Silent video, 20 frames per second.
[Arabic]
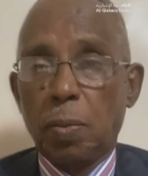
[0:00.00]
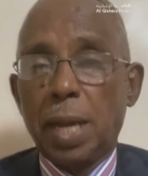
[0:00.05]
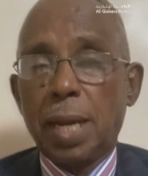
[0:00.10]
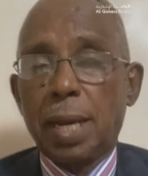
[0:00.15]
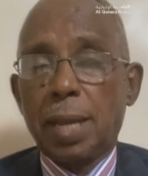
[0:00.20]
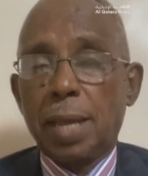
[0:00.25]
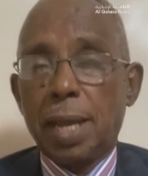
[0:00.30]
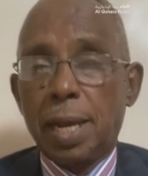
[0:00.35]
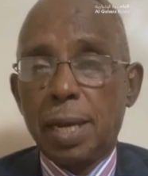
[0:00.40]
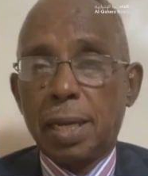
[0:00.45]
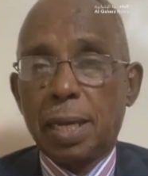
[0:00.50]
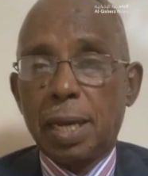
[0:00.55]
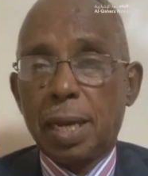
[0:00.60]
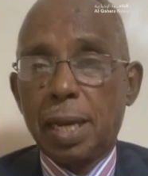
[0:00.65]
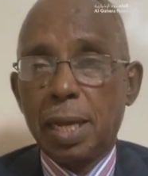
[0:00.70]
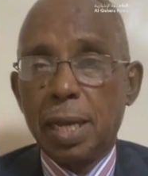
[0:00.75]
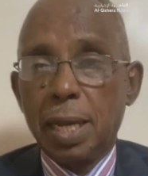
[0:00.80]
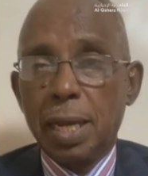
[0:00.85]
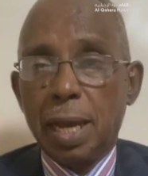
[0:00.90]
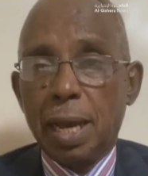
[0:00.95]
فمعنى
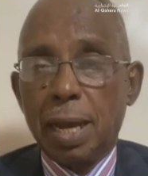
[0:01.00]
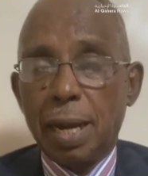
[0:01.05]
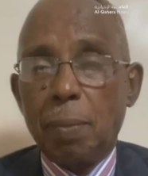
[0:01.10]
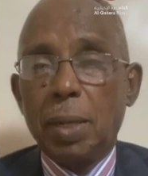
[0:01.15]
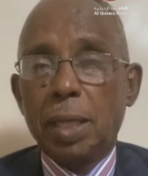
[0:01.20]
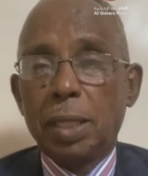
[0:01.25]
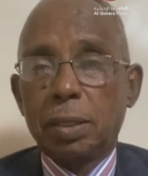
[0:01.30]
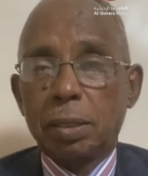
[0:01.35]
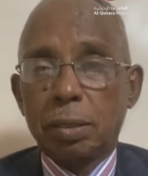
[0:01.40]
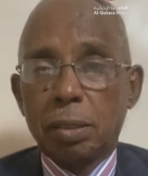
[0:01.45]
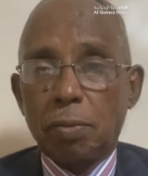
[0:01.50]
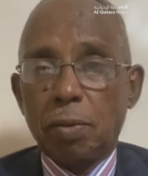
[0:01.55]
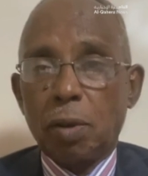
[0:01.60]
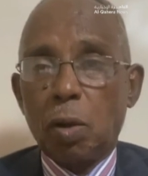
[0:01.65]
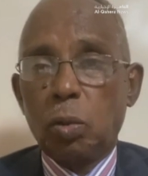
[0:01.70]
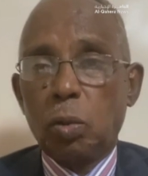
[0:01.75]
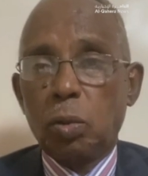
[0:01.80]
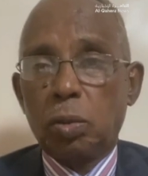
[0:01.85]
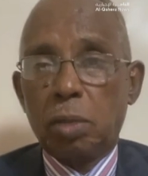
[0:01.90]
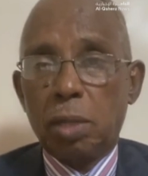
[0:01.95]
ذلك ان عمليه
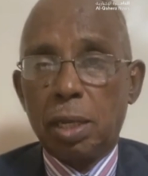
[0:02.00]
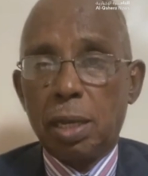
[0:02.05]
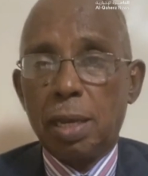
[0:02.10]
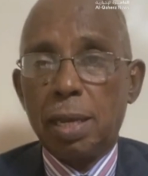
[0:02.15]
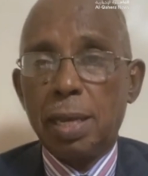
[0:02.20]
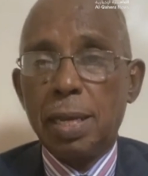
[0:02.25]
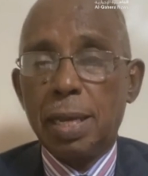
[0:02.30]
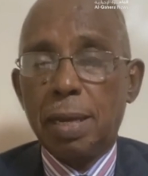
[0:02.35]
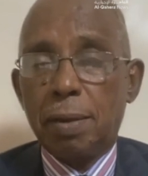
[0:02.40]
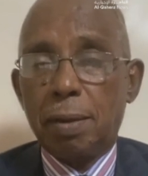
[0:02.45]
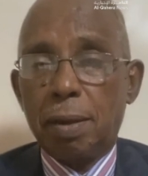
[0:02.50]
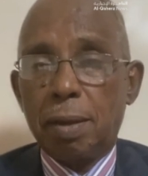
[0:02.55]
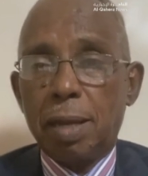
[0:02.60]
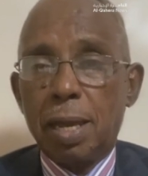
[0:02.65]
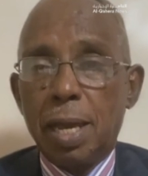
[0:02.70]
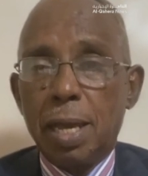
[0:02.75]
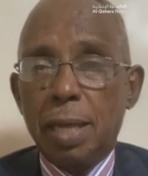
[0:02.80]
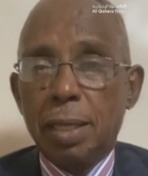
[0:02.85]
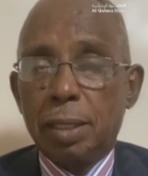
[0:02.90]
التفاوض آه، هي